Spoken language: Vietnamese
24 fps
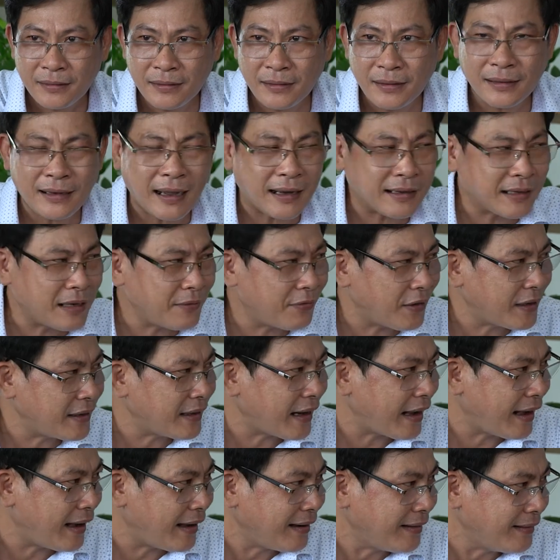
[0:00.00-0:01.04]
chứ cần chỉ phải
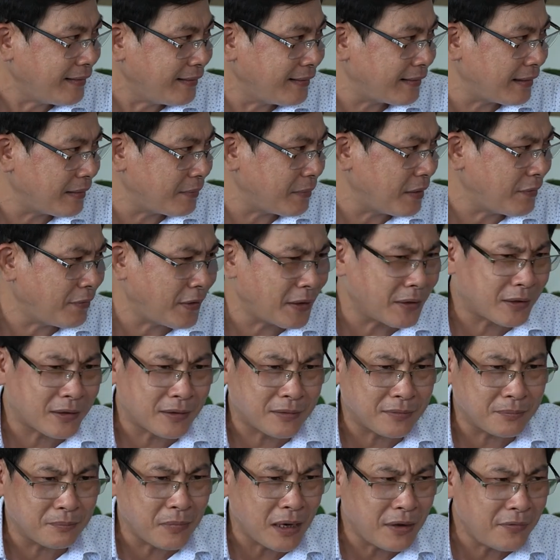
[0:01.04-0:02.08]
ràng à, bởi vì
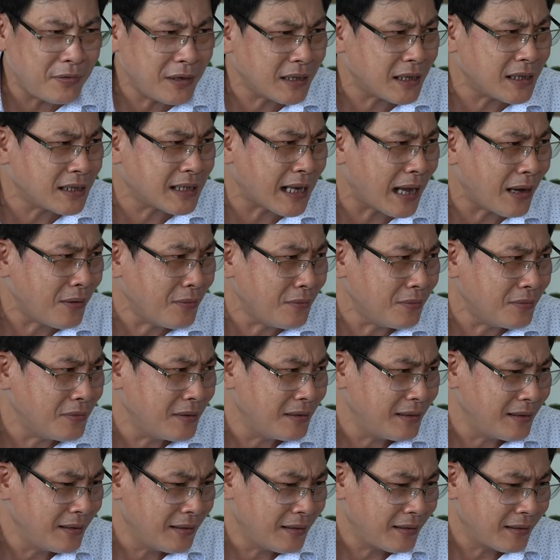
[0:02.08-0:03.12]
mi viết chữ xấu
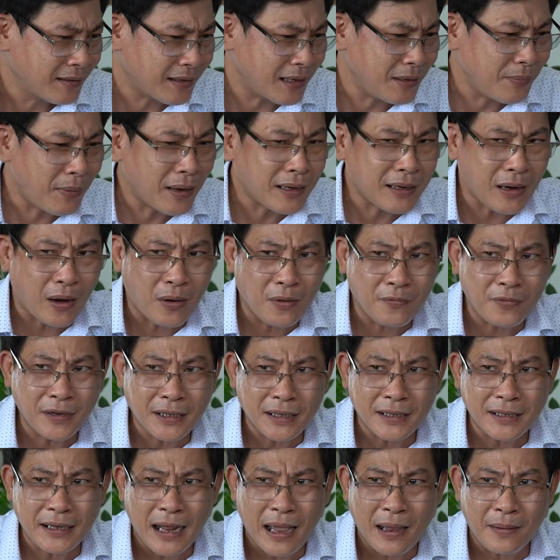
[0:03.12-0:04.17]
cứ bắt con viết
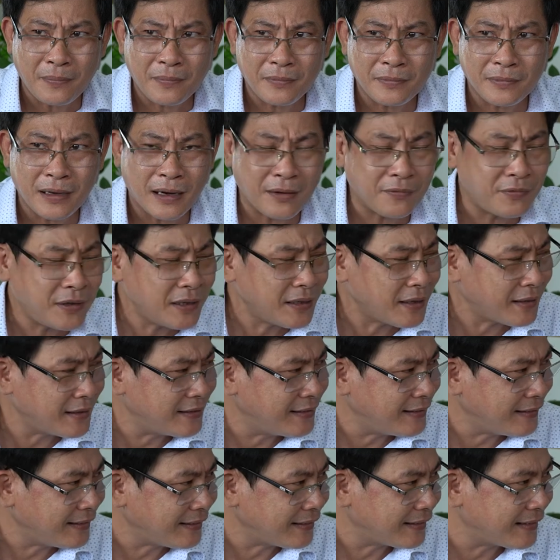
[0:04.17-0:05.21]
chữ đẹp răng viết cho
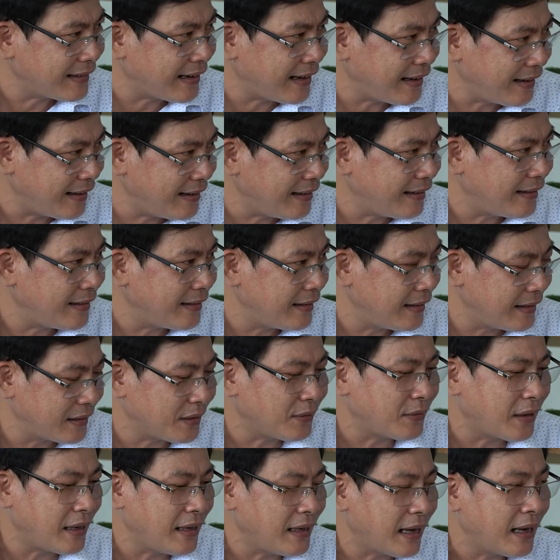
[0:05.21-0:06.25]
được đó thì
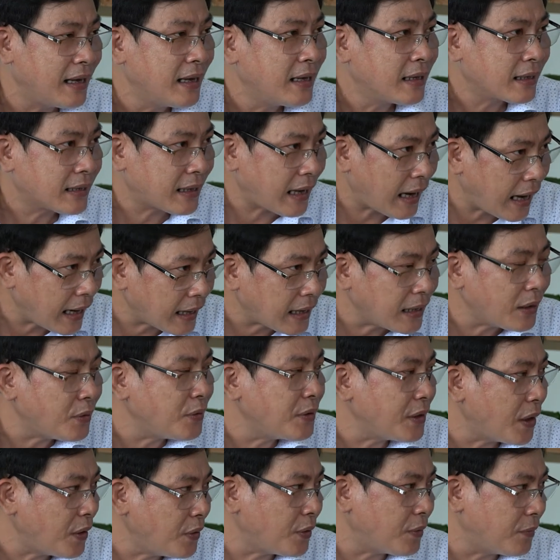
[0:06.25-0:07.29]
tôi nghĩ là cả cái
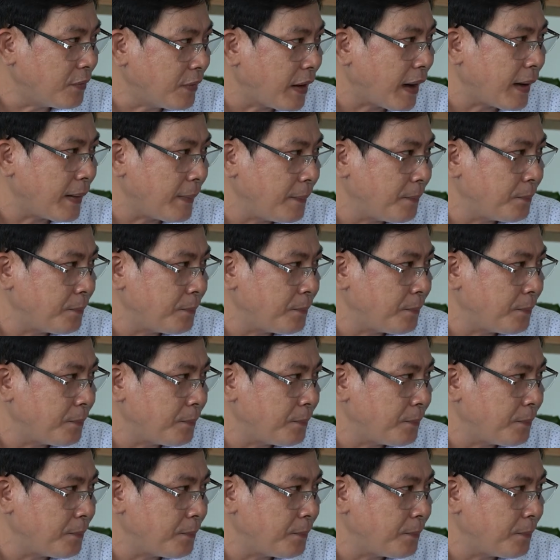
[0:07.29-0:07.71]
nói dối cũng vậy